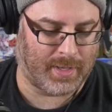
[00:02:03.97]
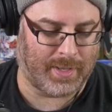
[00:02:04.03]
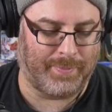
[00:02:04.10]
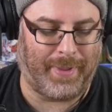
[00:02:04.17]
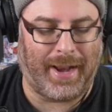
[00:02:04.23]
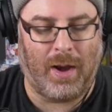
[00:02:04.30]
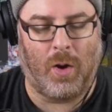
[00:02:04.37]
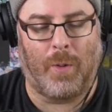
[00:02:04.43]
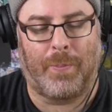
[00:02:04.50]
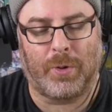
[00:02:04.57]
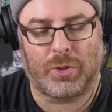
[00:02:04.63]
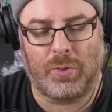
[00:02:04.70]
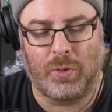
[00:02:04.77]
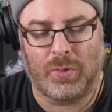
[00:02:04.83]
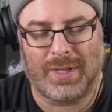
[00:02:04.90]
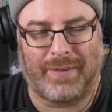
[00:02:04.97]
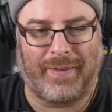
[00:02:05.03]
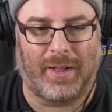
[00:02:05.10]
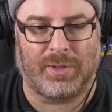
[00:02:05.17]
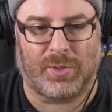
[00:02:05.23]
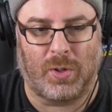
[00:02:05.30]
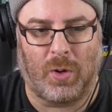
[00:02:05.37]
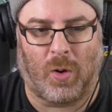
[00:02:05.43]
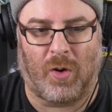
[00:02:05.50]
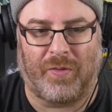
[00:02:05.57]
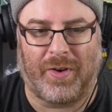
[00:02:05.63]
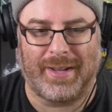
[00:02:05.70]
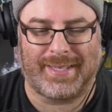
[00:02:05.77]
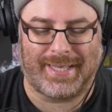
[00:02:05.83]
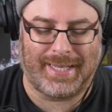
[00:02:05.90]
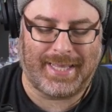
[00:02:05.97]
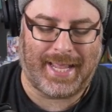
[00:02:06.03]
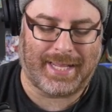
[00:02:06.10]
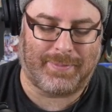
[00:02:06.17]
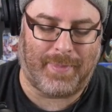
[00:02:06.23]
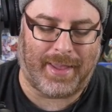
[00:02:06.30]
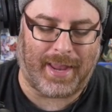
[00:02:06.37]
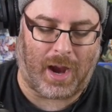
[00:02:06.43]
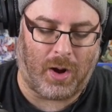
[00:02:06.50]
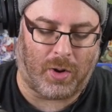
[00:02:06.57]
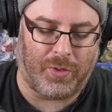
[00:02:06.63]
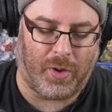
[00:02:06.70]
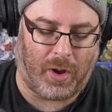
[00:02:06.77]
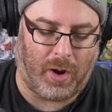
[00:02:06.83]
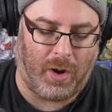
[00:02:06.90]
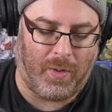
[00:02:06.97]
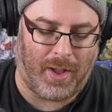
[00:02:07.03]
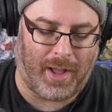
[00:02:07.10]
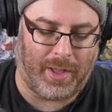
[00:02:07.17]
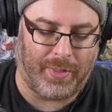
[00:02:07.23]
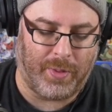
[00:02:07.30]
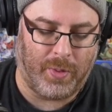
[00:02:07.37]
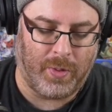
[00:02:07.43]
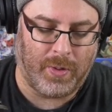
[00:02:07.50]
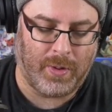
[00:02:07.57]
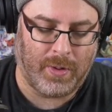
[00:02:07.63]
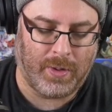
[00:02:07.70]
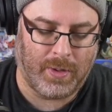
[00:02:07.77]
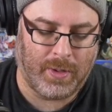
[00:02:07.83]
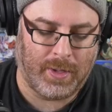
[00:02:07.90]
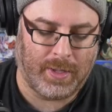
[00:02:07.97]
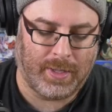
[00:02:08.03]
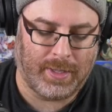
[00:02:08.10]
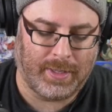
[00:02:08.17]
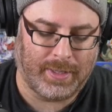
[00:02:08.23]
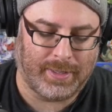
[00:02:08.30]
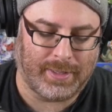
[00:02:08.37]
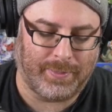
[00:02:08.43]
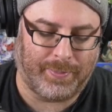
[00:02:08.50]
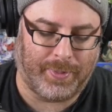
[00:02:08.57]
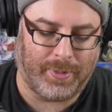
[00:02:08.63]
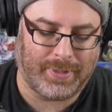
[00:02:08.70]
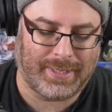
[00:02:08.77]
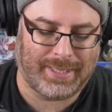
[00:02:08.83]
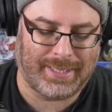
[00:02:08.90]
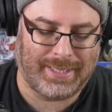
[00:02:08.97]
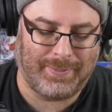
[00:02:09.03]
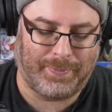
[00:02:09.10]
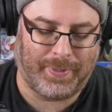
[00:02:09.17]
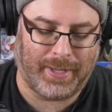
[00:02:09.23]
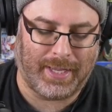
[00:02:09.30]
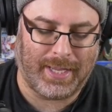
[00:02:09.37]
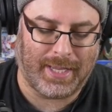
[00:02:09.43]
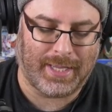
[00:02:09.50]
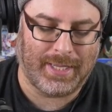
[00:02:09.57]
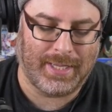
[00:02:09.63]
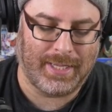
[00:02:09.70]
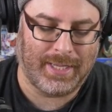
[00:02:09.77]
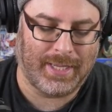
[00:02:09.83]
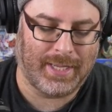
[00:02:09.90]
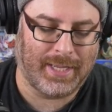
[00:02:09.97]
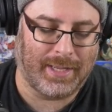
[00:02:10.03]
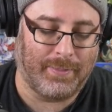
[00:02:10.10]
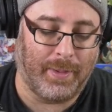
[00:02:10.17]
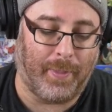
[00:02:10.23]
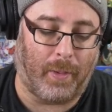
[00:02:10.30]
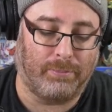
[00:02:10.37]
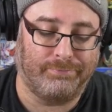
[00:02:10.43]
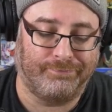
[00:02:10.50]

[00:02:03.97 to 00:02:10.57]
Ben là, on poursuit nos aventures, on va essayer d'être meilleur. On a un en deux. C'est pas si pire. Mais bon,